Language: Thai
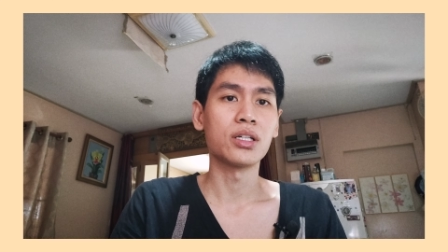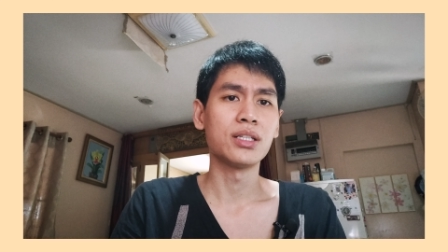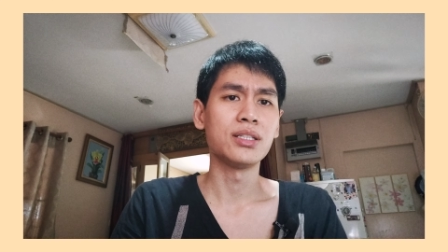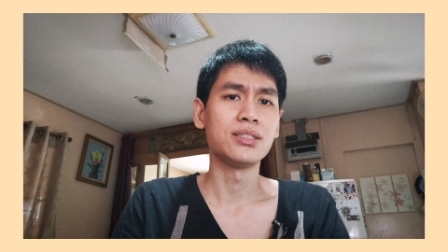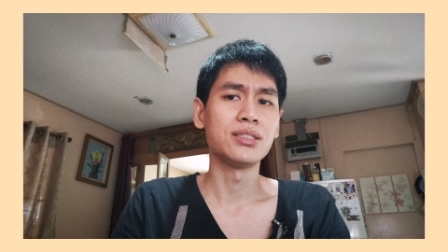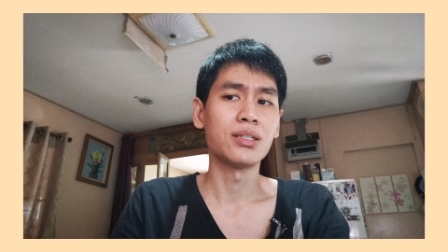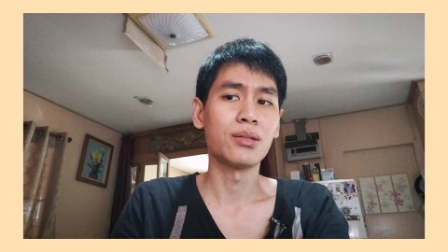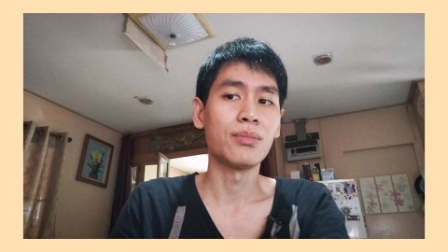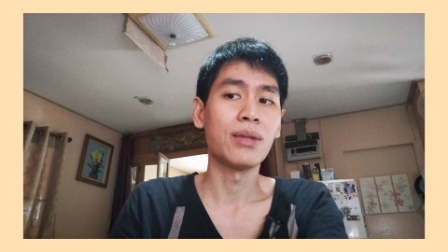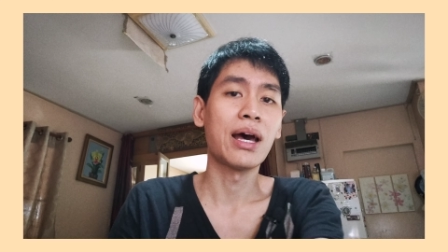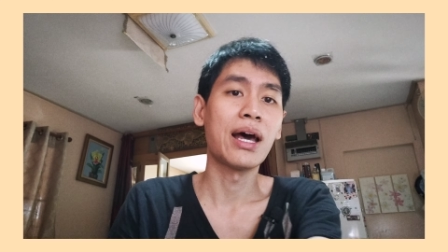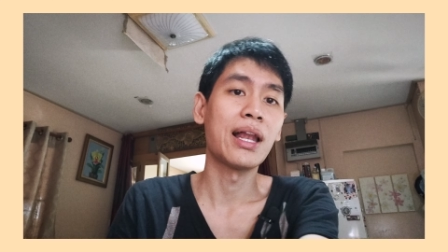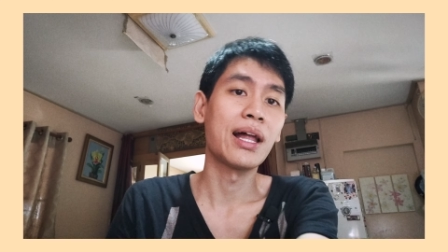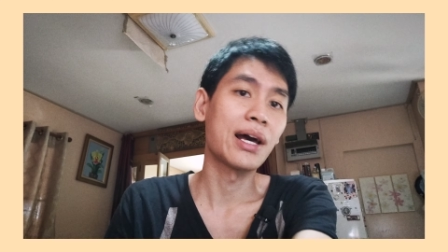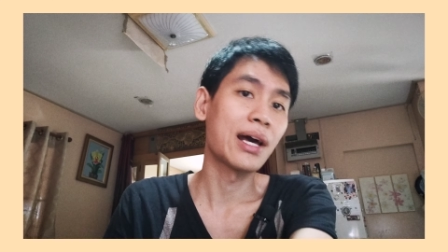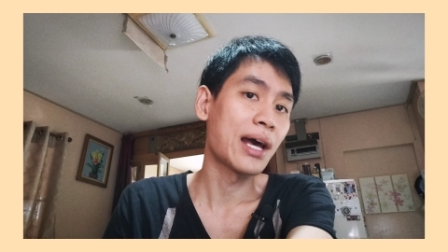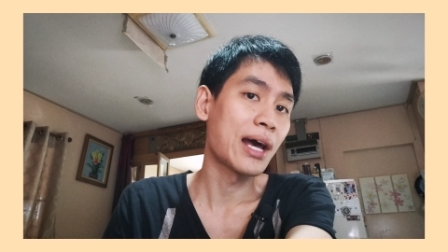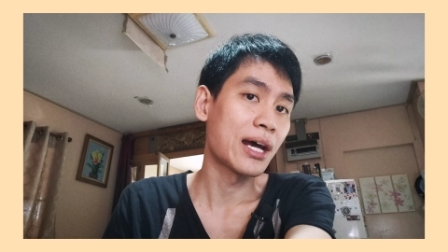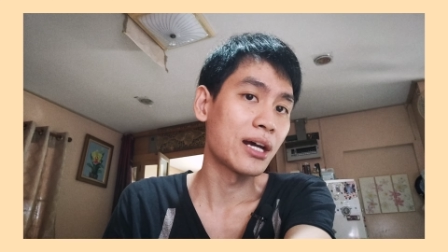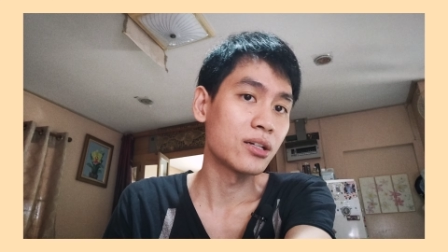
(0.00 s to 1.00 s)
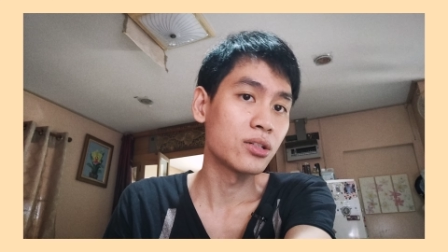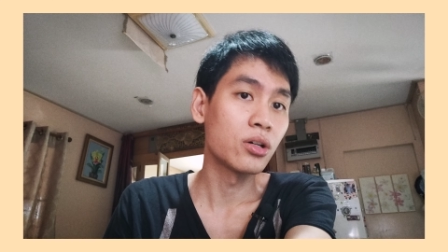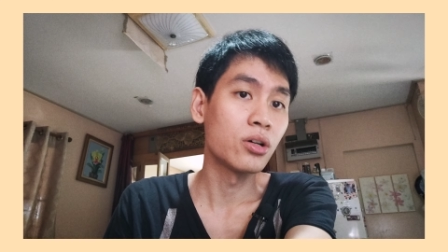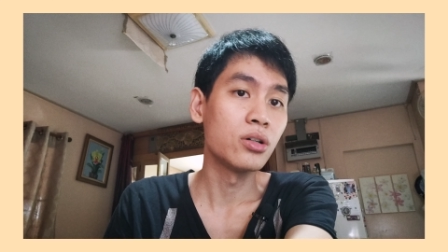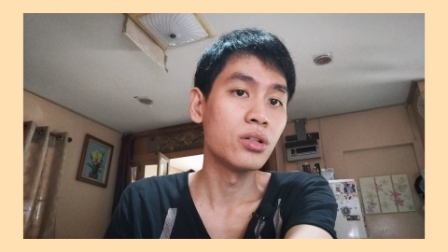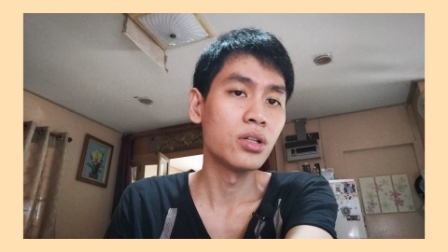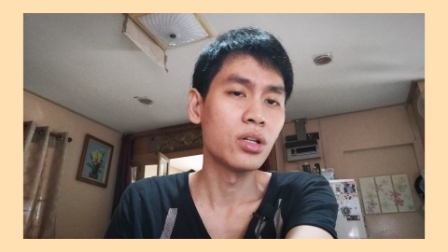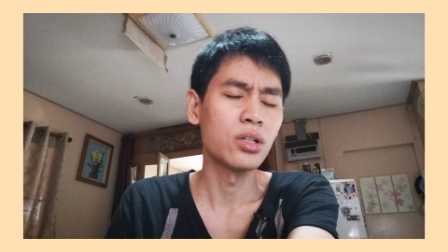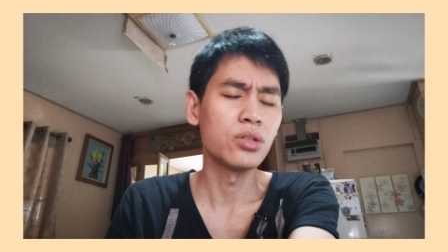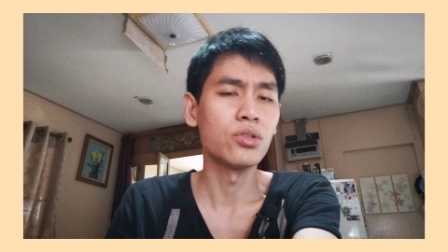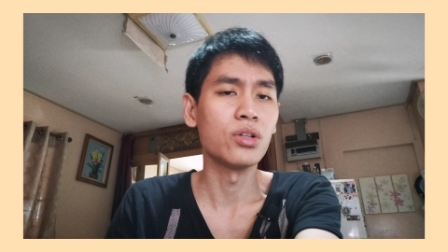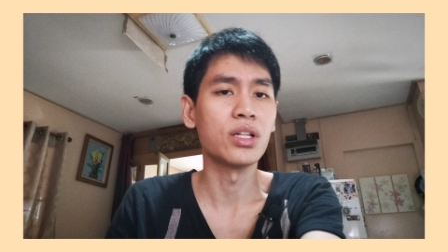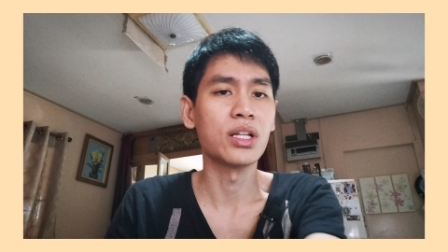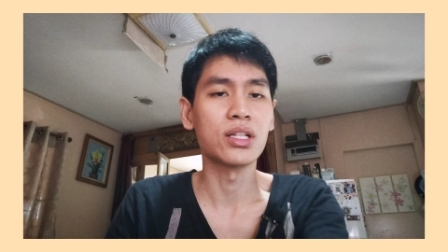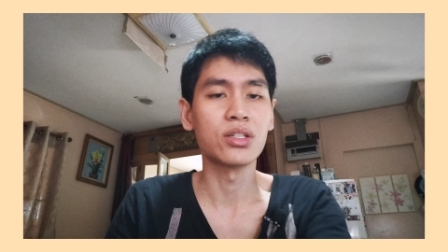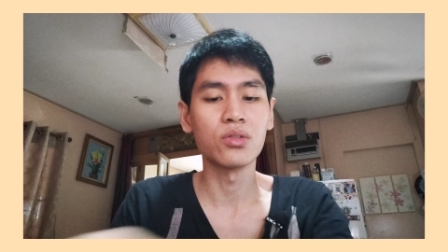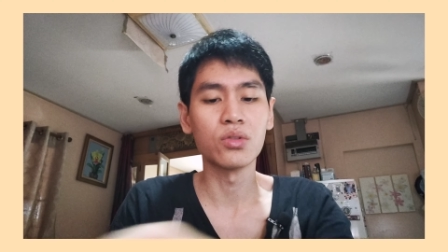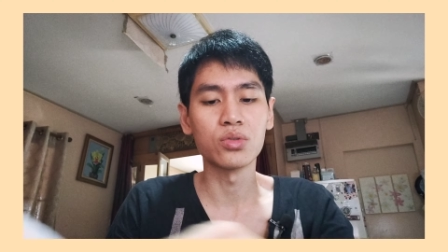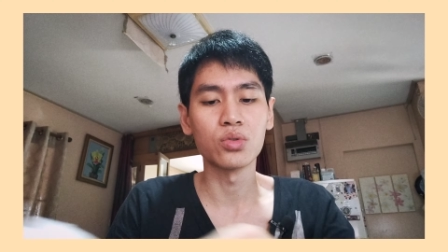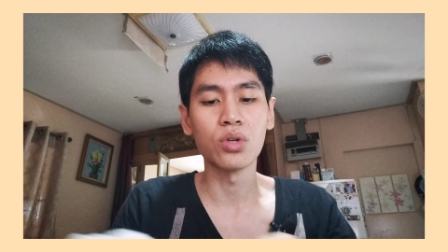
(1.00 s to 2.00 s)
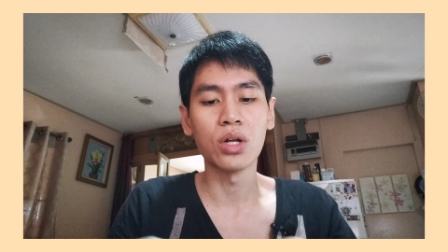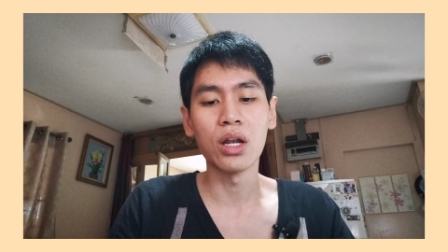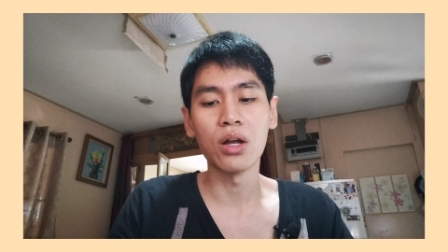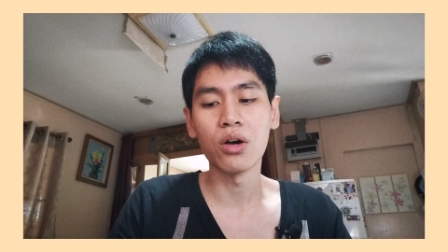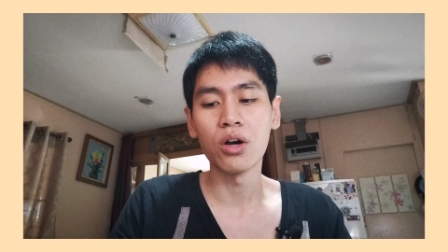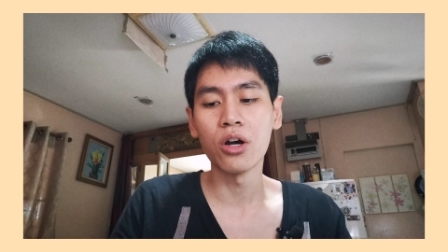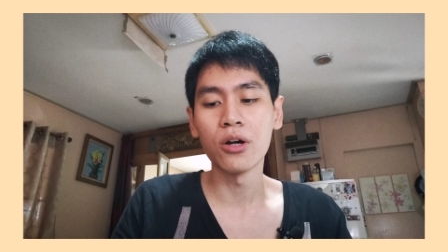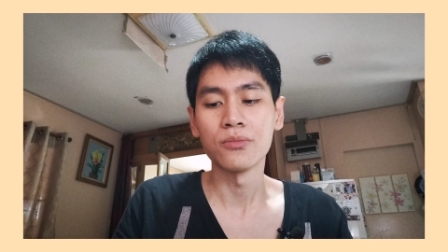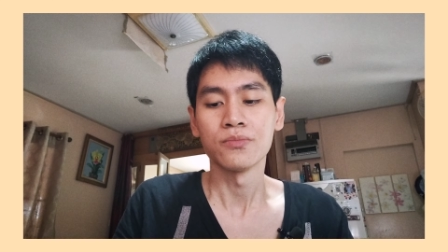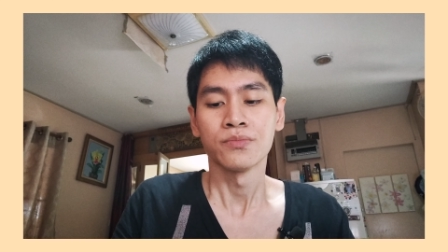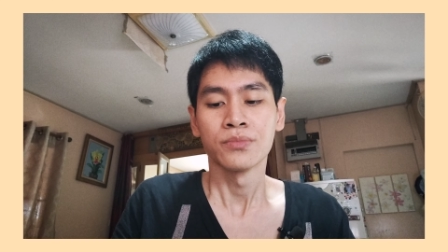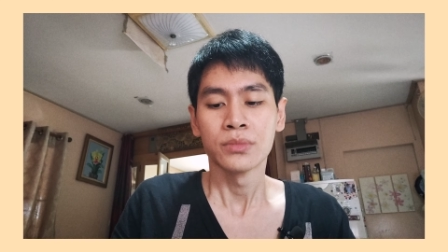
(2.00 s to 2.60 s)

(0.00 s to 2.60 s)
กินสัปดาห์ละครั้งเนาะส่วนส่วนตัวเราก็